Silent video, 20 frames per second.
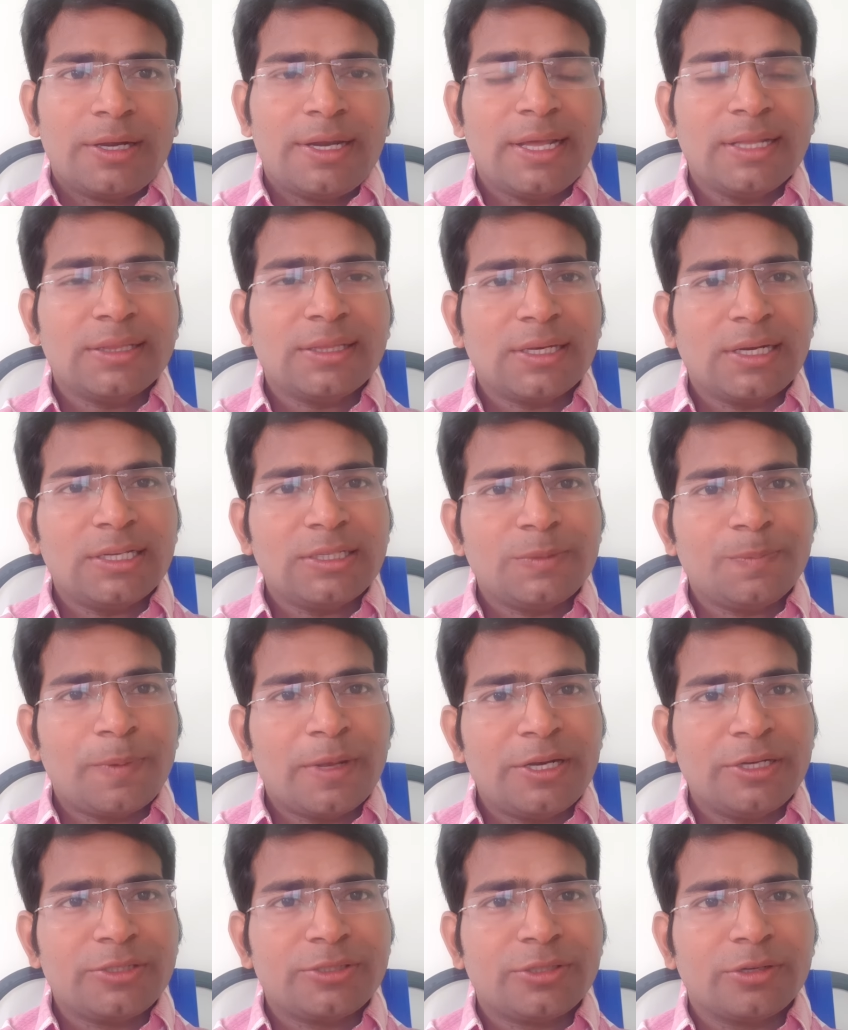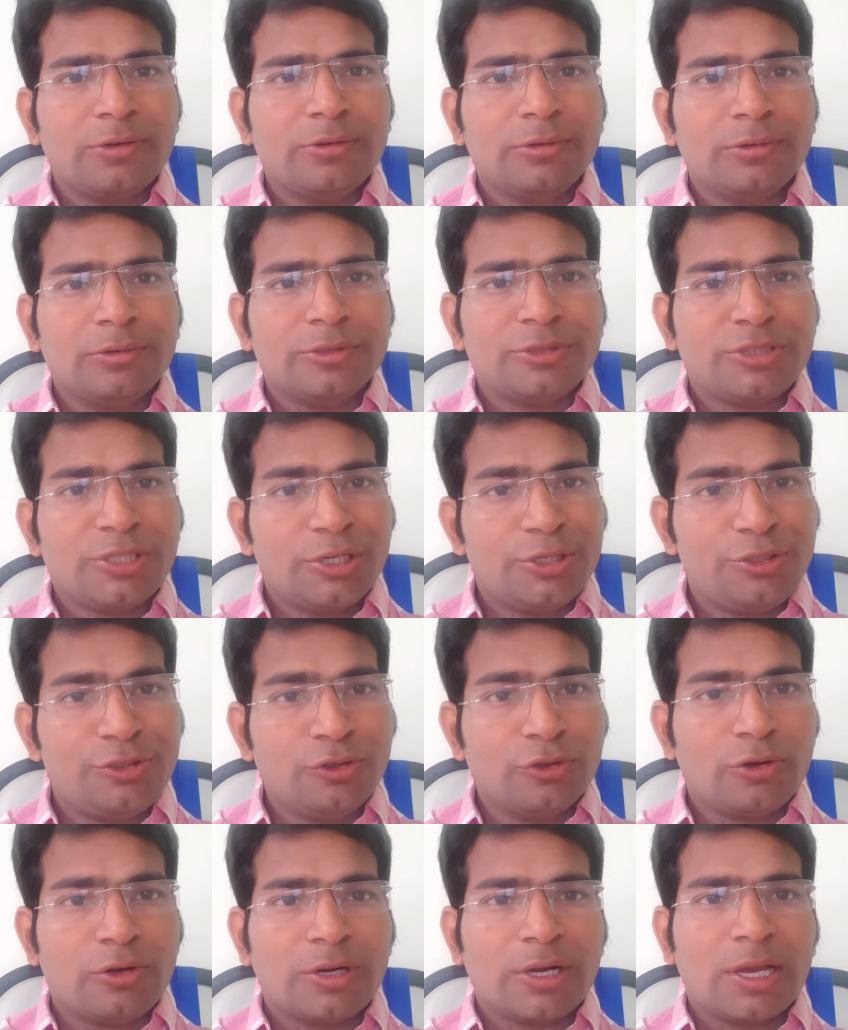టెన్త్ క్లాస్ పరీక్షలు
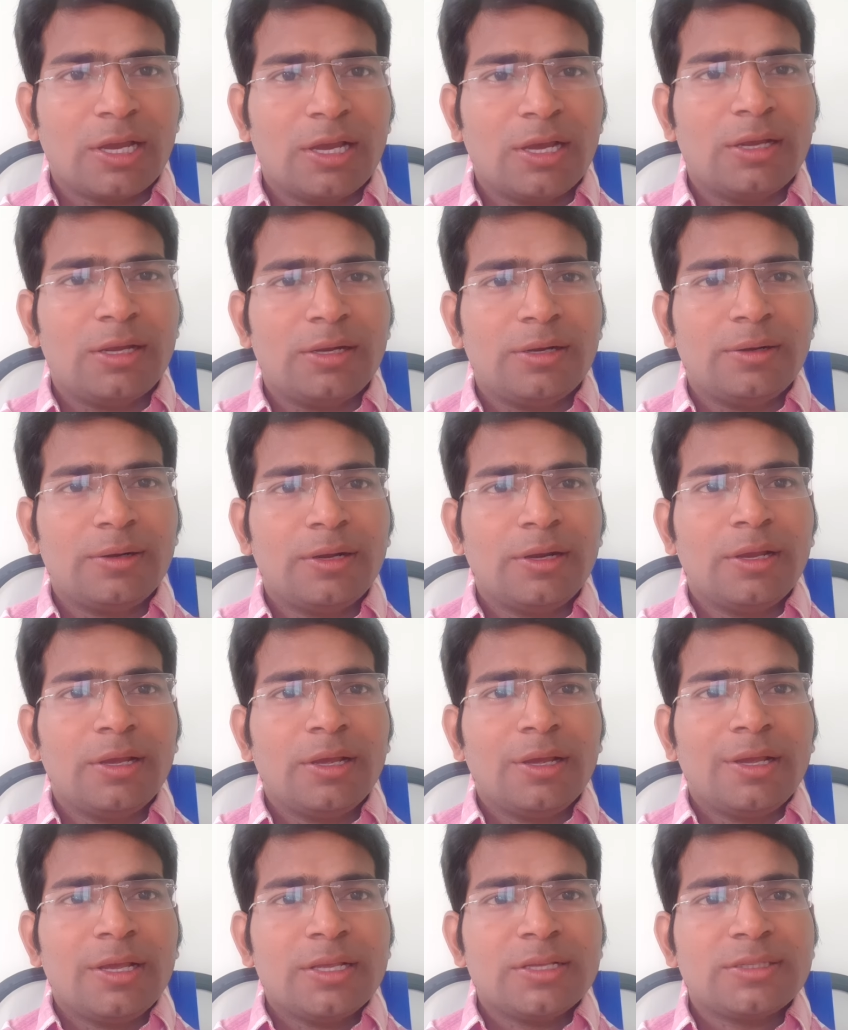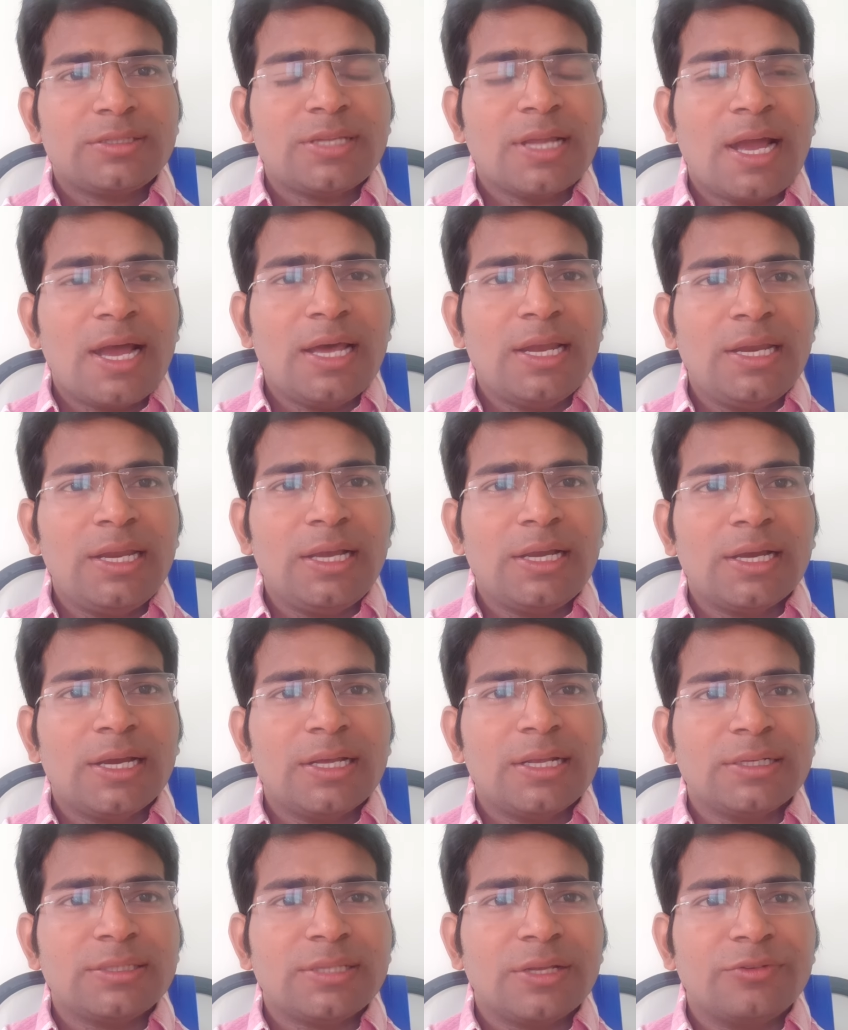షెడ్యూల్ ఉండగా స్థానిక
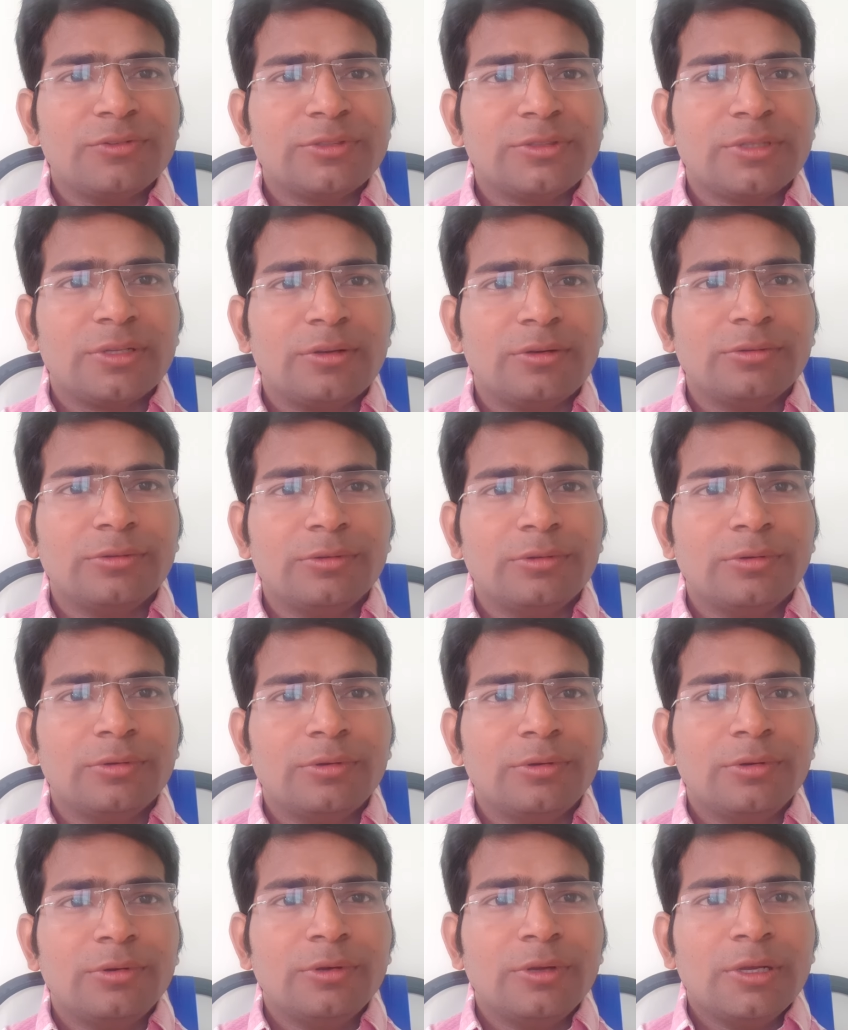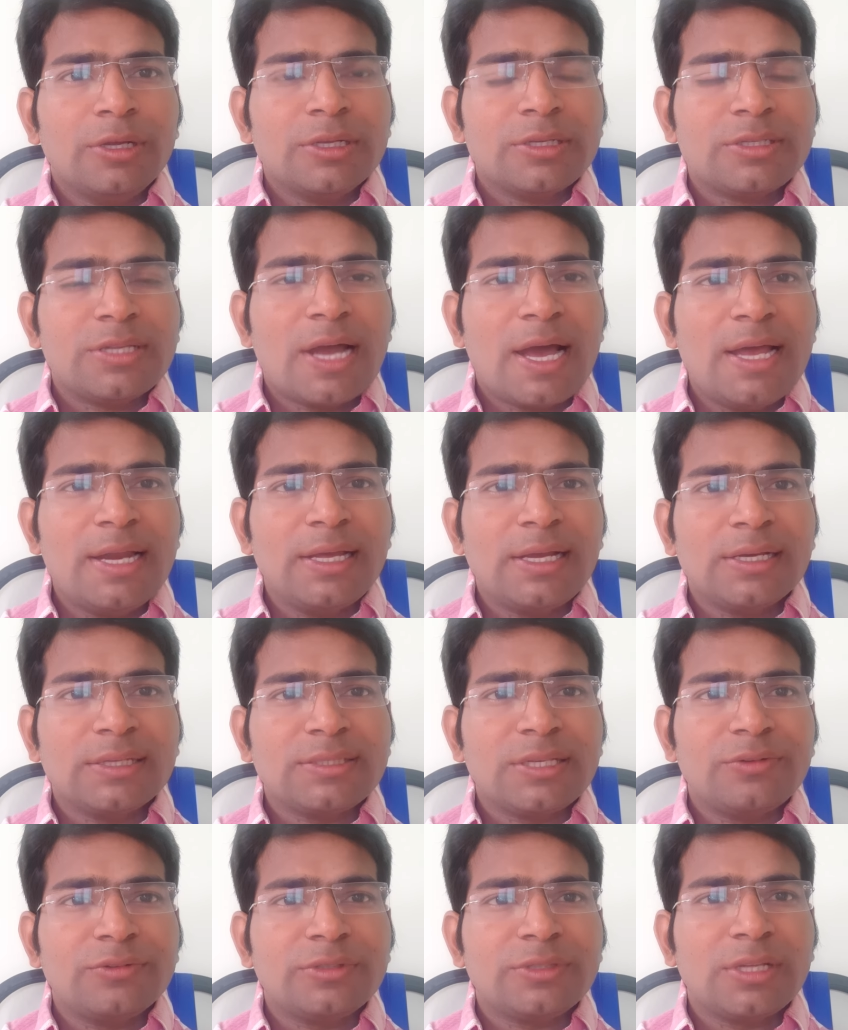సంస్థలు స్థానిక
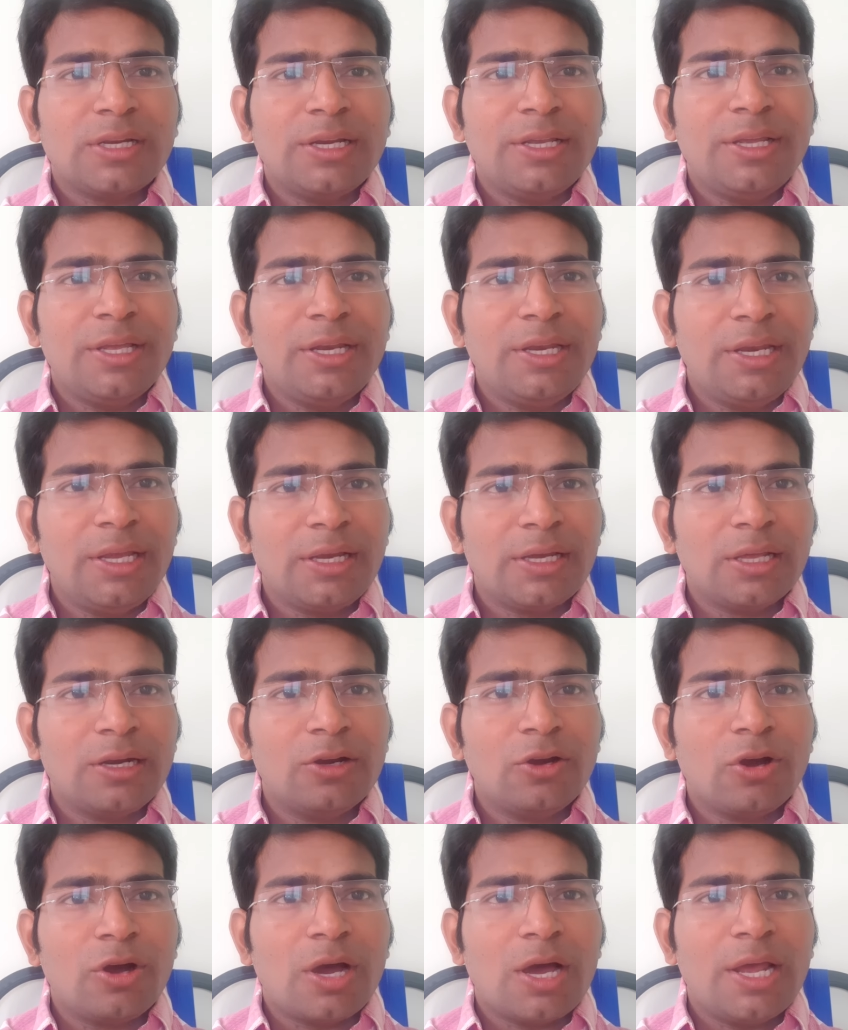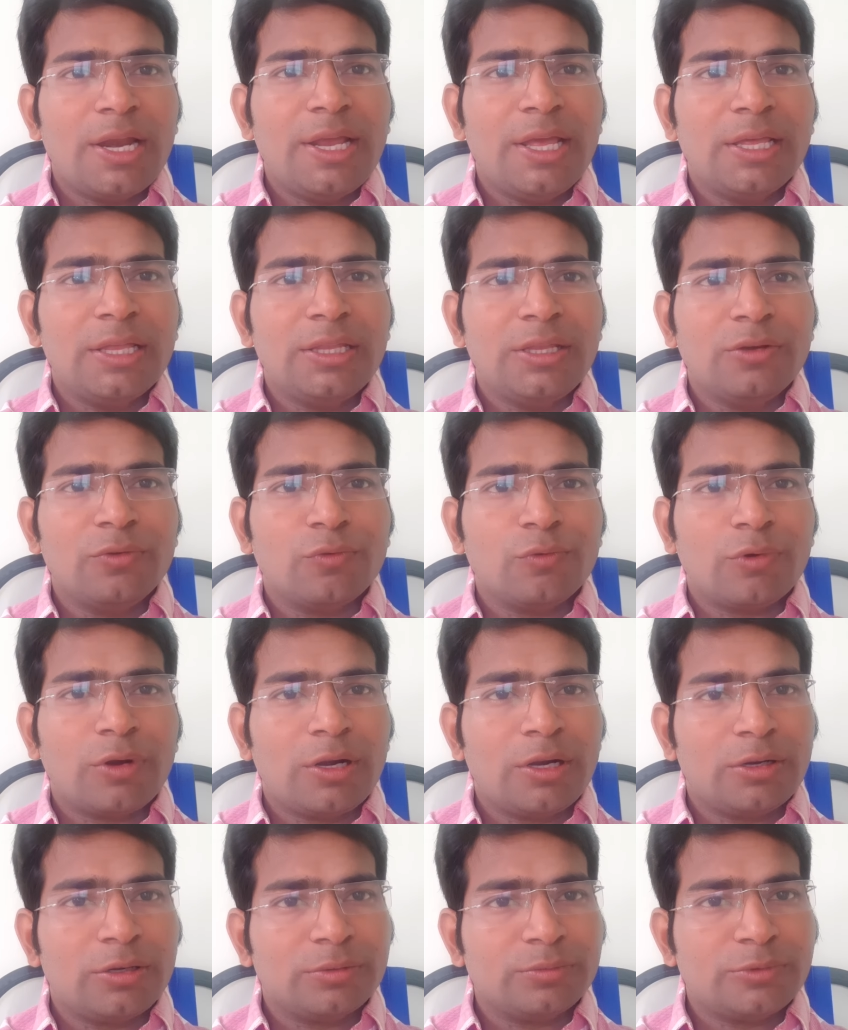సంస్థల ఎన్నికలు అనేది
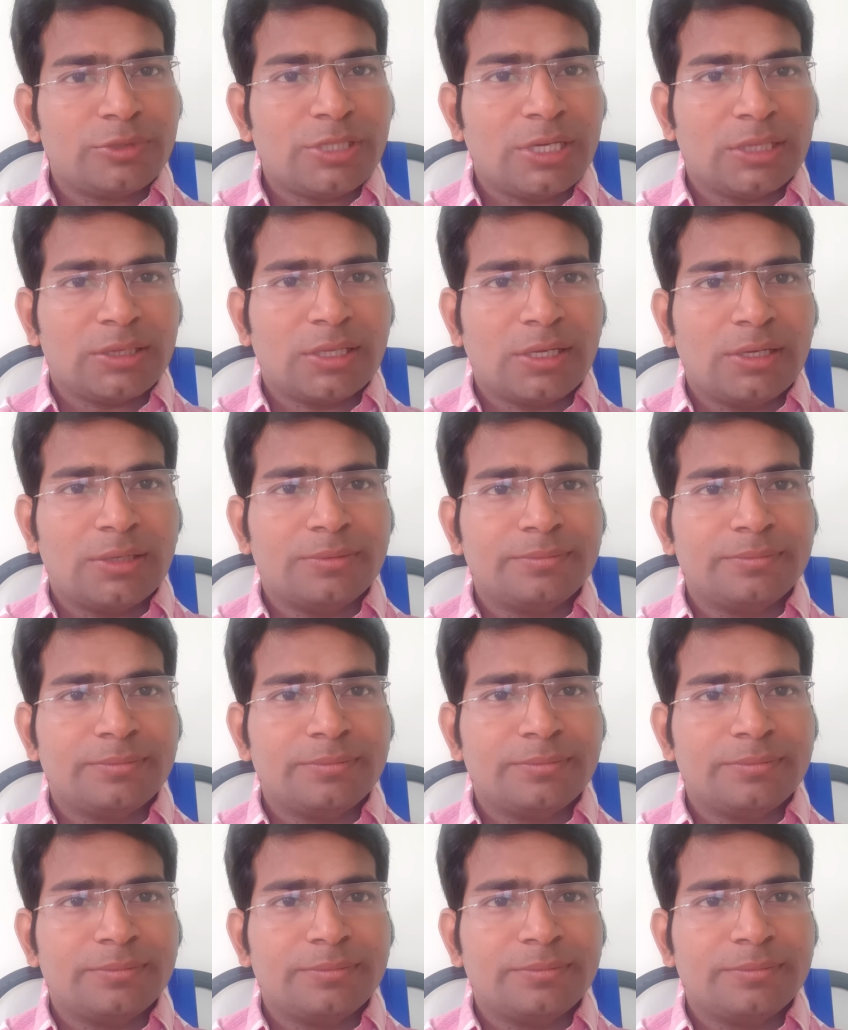ఉండడం చేత